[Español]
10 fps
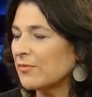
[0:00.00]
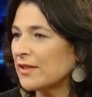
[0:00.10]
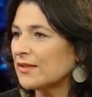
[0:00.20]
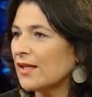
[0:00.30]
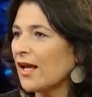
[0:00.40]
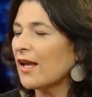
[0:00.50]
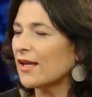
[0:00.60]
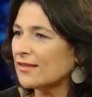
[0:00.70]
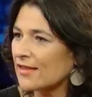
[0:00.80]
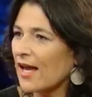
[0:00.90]
prístina,
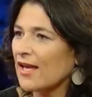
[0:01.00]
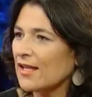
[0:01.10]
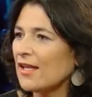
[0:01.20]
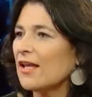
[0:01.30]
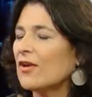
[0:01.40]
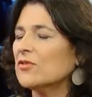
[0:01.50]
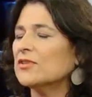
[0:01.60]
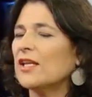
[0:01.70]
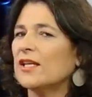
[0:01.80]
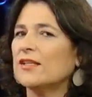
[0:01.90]
que está en,
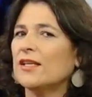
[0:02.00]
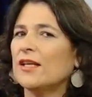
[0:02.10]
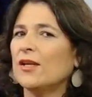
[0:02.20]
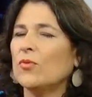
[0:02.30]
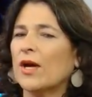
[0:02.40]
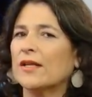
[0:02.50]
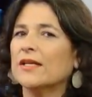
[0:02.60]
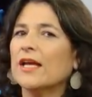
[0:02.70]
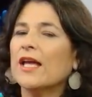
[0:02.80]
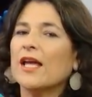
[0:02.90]
en este lugar.
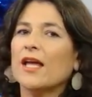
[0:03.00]
Es que